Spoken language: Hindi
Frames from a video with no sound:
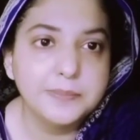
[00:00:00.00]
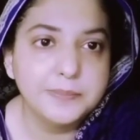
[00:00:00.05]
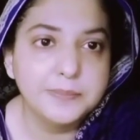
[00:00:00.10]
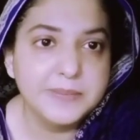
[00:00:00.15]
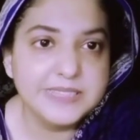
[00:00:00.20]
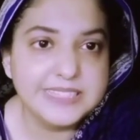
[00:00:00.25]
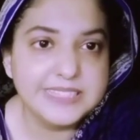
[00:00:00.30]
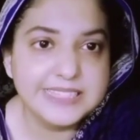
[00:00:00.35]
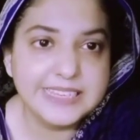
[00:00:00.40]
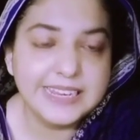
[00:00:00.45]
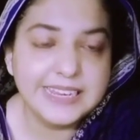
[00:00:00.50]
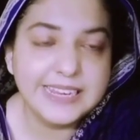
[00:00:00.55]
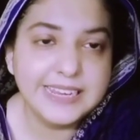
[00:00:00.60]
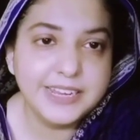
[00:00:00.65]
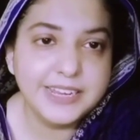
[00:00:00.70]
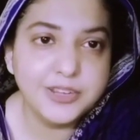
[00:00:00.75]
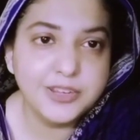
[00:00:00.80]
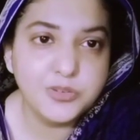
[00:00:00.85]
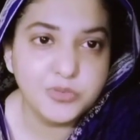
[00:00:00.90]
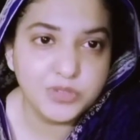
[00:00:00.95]
बच्चे
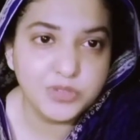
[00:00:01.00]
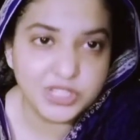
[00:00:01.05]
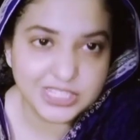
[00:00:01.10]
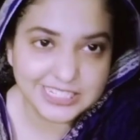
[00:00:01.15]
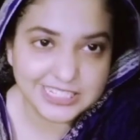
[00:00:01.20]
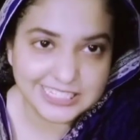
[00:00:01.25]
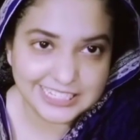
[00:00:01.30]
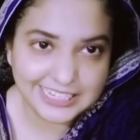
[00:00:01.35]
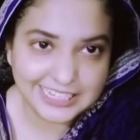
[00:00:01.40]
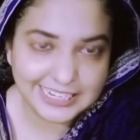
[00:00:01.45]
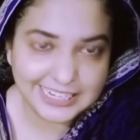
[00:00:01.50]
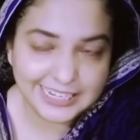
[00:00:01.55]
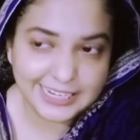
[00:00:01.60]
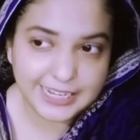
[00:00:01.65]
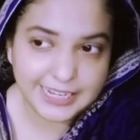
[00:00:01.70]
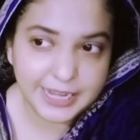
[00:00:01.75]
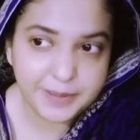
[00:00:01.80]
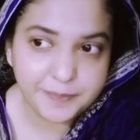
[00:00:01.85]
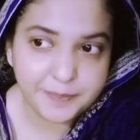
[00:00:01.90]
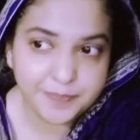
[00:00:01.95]
ट्यूशन चले गए
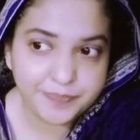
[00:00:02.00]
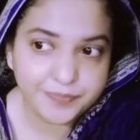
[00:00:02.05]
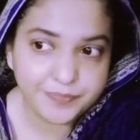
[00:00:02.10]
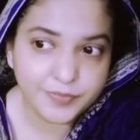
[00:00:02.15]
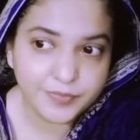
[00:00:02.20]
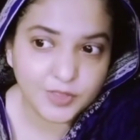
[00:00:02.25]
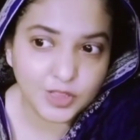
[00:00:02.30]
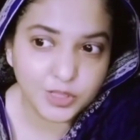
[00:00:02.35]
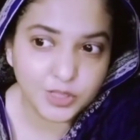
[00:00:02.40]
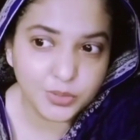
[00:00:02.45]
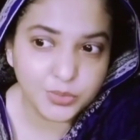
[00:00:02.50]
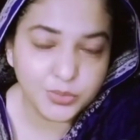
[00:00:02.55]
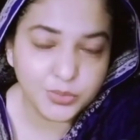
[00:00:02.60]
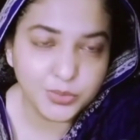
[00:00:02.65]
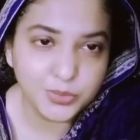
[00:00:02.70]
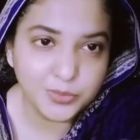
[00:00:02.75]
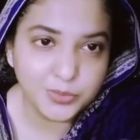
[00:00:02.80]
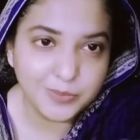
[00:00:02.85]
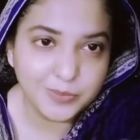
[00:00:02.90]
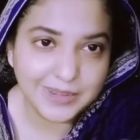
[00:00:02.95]
हैं
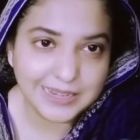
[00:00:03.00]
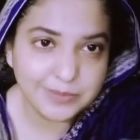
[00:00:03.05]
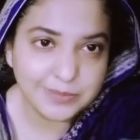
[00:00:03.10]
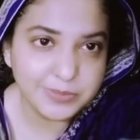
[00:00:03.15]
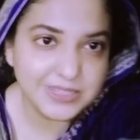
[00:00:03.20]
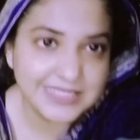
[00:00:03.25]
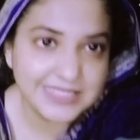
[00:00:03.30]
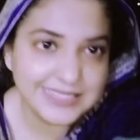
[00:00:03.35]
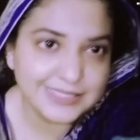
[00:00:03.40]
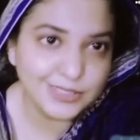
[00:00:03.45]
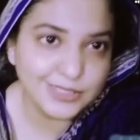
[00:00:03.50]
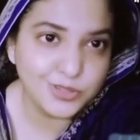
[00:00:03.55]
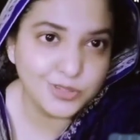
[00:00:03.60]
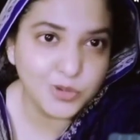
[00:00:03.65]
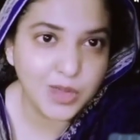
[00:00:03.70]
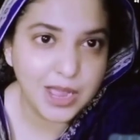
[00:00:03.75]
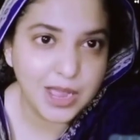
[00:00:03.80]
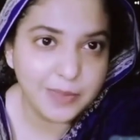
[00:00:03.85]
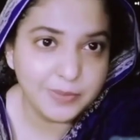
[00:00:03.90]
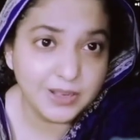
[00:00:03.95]
तो मैंने पीछे से जो
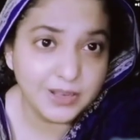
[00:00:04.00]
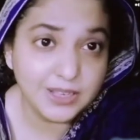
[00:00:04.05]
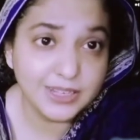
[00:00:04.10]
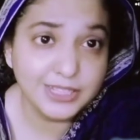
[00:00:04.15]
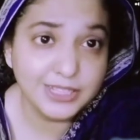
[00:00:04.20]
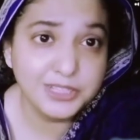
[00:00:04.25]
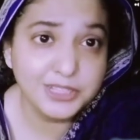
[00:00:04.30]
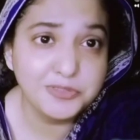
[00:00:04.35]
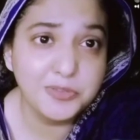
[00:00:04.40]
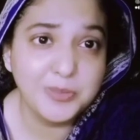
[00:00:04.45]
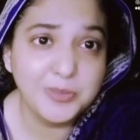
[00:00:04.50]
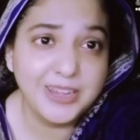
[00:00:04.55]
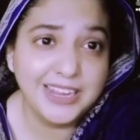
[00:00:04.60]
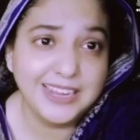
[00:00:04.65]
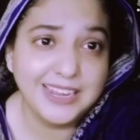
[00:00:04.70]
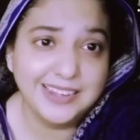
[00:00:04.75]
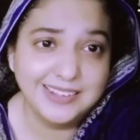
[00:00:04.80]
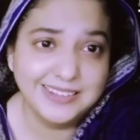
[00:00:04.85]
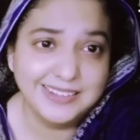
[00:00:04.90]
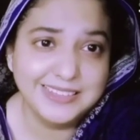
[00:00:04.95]
काम करने थे वो मैंने
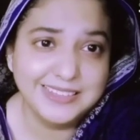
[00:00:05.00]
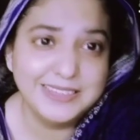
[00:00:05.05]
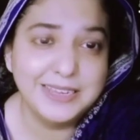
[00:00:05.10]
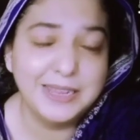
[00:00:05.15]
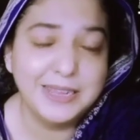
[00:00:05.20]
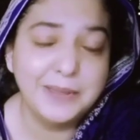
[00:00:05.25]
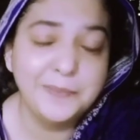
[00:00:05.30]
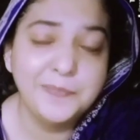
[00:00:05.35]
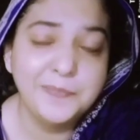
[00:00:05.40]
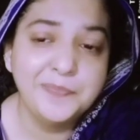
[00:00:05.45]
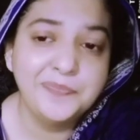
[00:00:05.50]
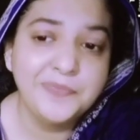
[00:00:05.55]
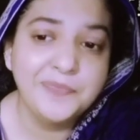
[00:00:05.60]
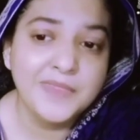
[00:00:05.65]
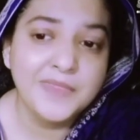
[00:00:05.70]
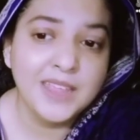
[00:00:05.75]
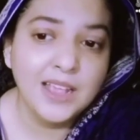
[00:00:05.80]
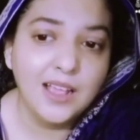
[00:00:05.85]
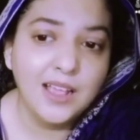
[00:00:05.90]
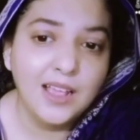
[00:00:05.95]
कर लिए हैं
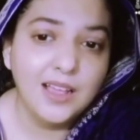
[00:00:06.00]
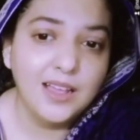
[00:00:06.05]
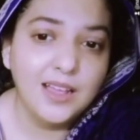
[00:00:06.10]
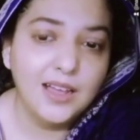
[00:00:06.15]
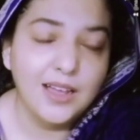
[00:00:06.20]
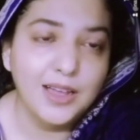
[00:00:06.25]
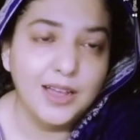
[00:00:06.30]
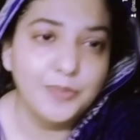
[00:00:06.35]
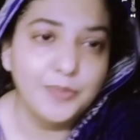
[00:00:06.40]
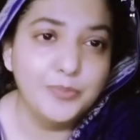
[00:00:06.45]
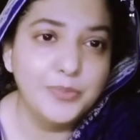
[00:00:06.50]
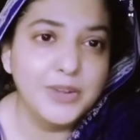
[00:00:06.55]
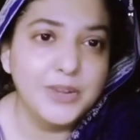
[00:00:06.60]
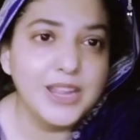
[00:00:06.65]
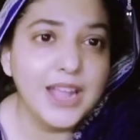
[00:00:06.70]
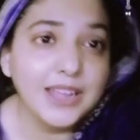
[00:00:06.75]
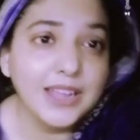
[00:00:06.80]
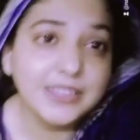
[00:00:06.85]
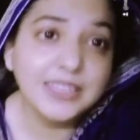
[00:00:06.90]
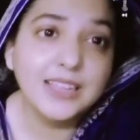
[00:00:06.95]
अब
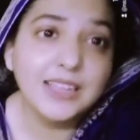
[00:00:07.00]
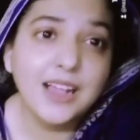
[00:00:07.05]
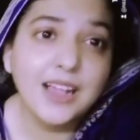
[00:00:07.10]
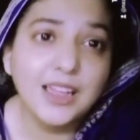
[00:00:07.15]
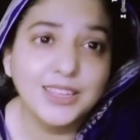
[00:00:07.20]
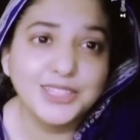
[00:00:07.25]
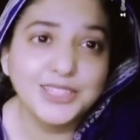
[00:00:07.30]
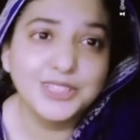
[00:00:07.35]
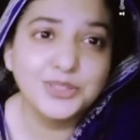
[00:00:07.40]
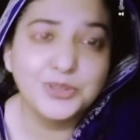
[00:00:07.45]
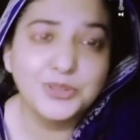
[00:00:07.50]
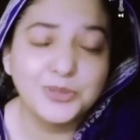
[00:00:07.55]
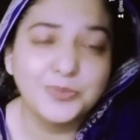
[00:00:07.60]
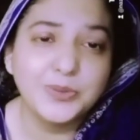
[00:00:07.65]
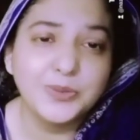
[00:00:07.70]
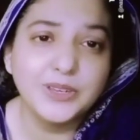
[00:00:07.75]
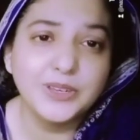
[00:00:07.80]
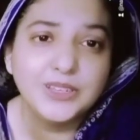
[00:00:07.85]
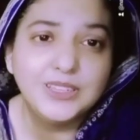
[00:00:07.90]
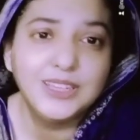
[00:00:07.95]
बिरयानी खाई थी तो
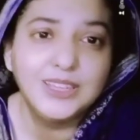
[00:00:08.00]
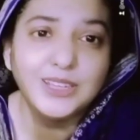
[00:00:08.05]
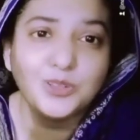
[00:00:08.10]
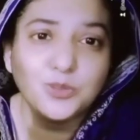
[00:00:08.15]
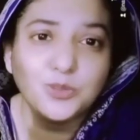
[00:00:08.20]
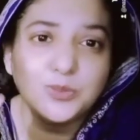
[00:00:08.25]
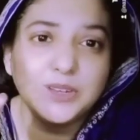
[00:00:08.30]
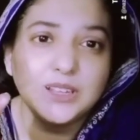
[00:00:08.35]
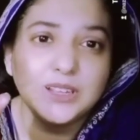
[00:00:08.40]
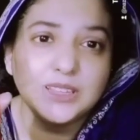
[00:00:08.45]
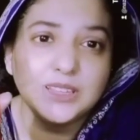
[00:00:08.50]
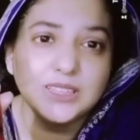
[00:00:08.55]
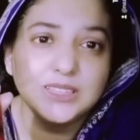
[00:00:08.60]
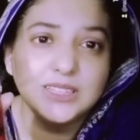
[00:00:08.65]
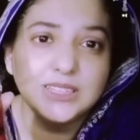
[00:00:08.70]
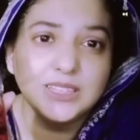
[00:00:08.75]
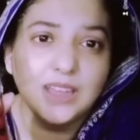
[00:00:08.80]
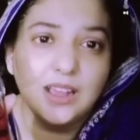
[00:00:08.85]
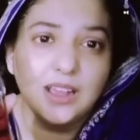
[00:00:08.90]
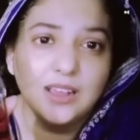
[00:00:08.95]
फिर ये तो बनती
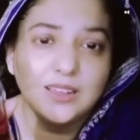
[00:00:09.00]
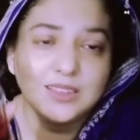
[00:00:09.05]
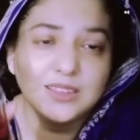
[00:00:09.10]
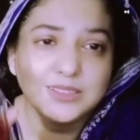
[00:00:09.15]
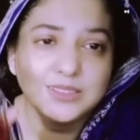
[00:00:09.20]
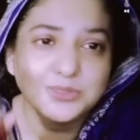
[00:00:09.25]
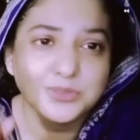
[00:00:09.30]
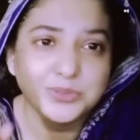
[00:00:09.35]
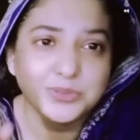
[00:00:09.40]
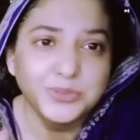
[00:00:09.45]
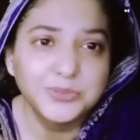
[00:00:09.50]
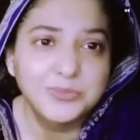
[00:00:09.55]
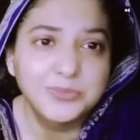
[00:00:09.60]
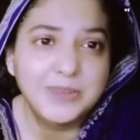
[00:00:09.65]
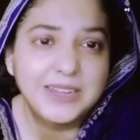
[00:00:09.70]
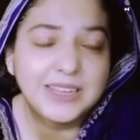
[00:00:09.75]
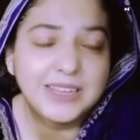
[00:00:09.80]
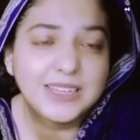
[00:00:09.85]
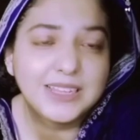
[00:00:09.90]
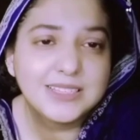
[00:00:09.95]
थी ना तो
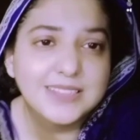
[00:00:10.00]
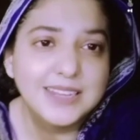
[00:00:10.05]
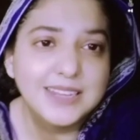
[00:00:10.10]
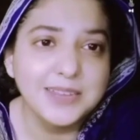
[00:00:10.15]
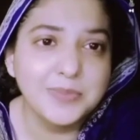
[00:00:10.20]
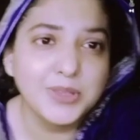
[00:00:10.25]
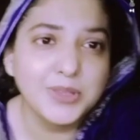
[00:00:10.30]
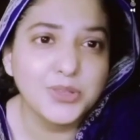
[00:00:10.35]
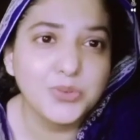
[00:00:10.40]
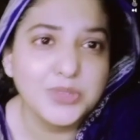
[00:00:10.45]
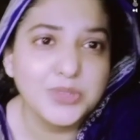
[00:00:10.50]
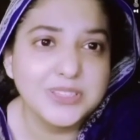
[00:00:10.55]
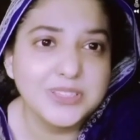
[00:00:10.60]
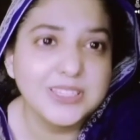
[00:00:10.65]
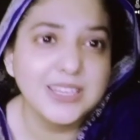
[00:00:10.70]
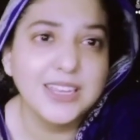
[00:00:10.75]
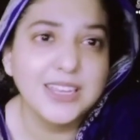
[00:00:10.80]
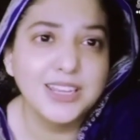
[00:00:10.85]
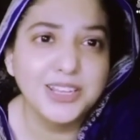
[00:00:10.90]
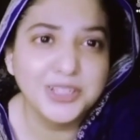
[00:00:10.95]
मैंने कहा चले मैं थोड़ी
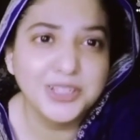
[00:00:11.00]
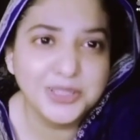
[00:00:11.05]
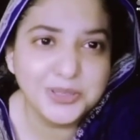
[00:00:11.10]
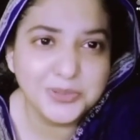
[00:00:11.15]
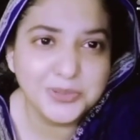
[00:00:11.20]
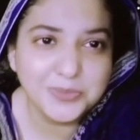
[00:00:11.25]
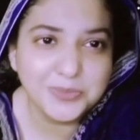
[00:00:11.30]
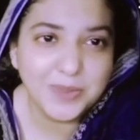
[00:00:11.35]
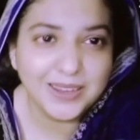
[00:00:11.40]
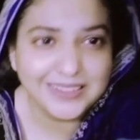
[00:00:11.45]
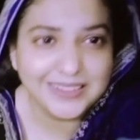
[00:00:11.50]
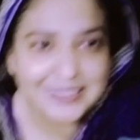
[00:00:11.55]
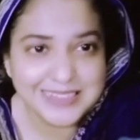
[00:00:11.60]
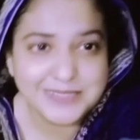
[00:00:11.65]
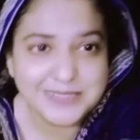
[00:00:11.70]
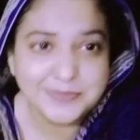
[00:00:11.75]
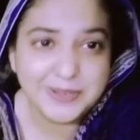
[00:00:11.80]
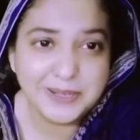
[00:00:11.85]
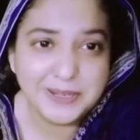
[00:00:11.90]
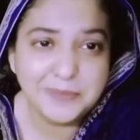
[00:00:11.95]
सी ले लेती हूँ बाकी
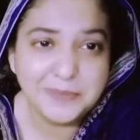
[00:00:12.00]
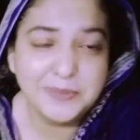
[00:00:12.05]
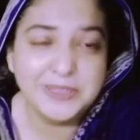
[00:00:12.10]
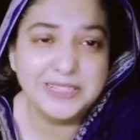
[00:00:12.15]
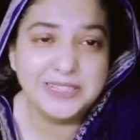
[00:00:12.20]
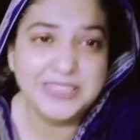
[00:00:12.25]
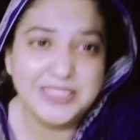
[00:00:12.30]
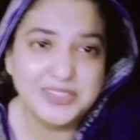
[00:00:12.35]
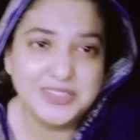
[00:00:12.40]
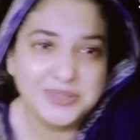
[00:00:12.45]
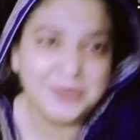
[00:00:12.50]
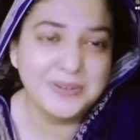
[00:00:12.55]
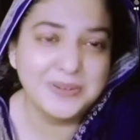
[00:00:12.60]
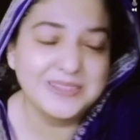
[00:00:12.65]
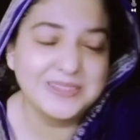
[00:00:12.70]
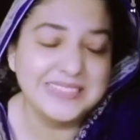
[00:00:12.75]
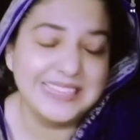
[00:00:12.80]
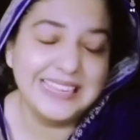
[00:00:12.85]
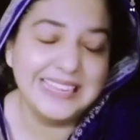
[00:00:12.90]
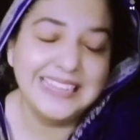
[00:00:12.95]
हस्बैंड ही पीते हैं शौक
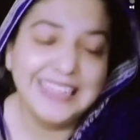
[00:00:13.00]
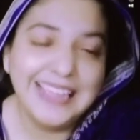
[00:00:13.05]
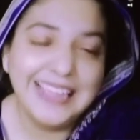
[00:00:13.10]
से